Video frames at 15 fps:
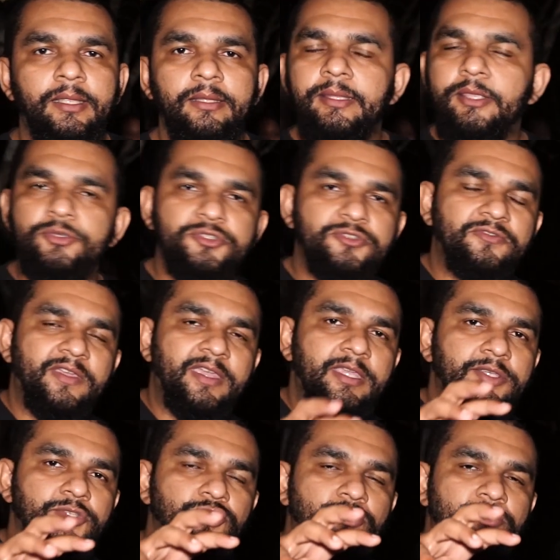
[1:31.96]
Deus
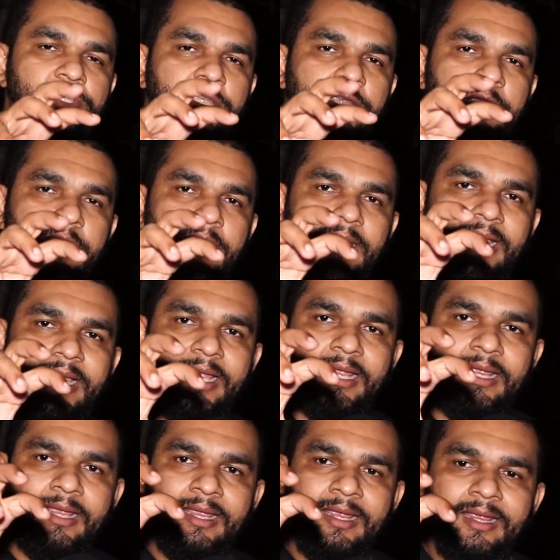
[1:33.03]
fez com que
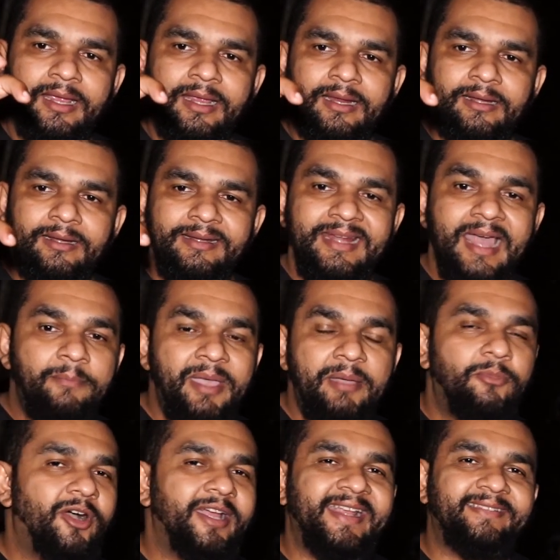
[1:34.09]
na
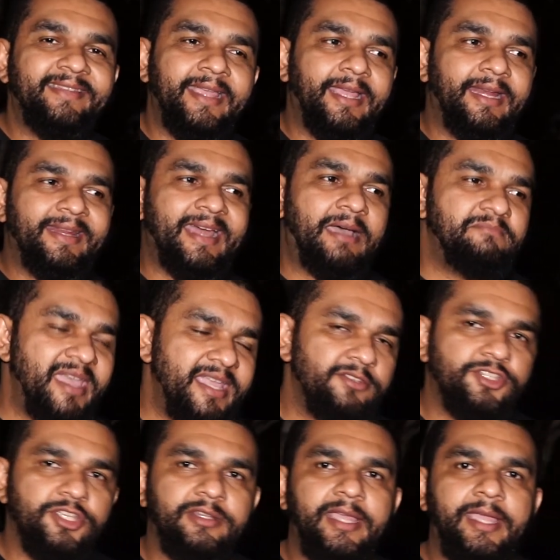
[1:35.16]
memória dele, na
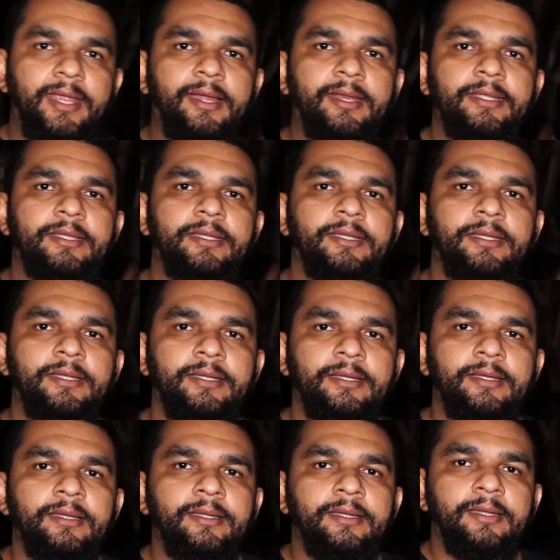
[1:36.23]
mente dele
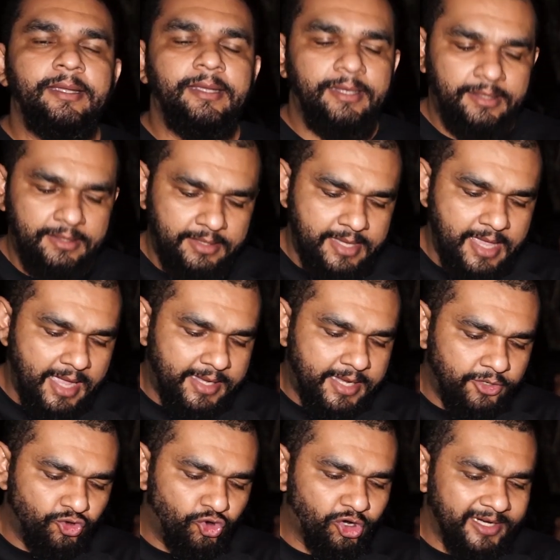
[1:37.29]
e
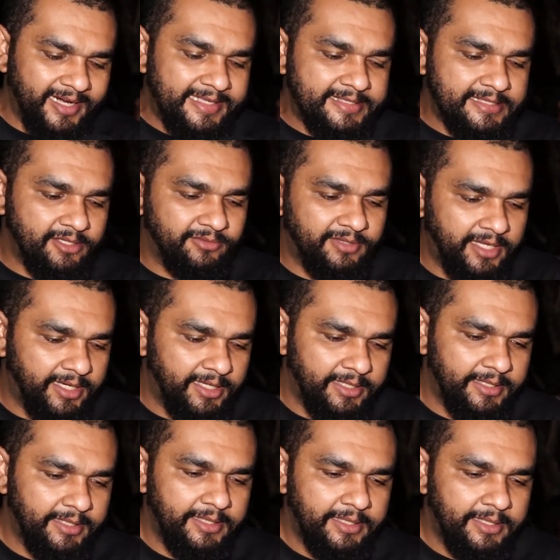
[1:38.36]
aqui no coração
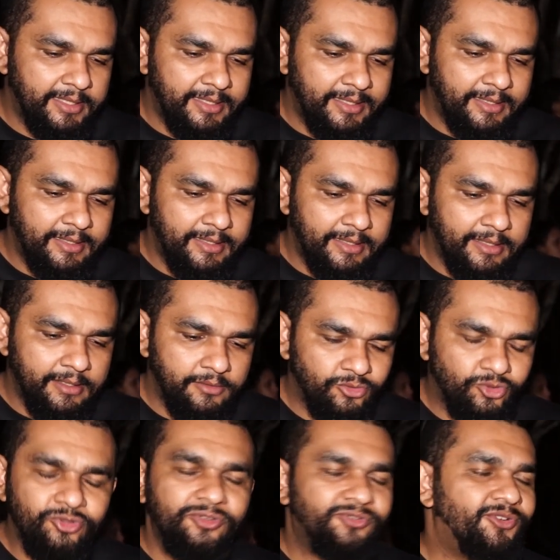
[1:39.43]
dele,
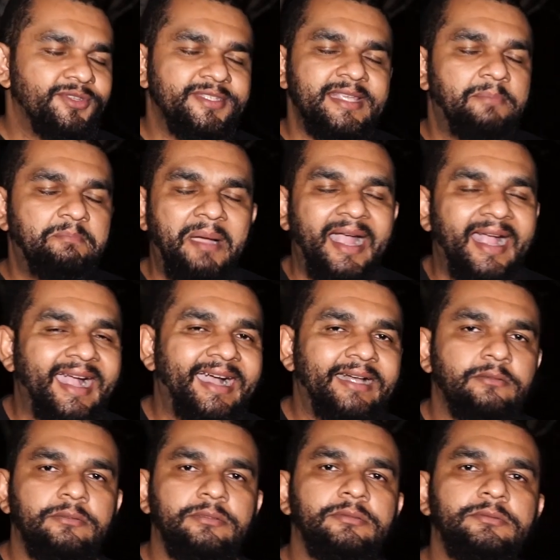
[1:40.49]
tudo fosse
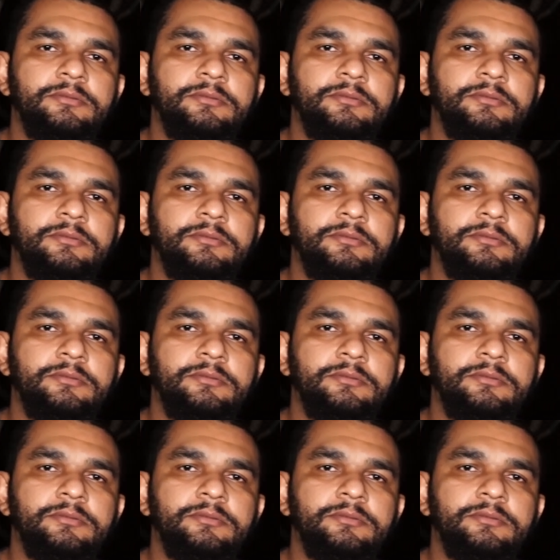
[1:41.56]
apagado.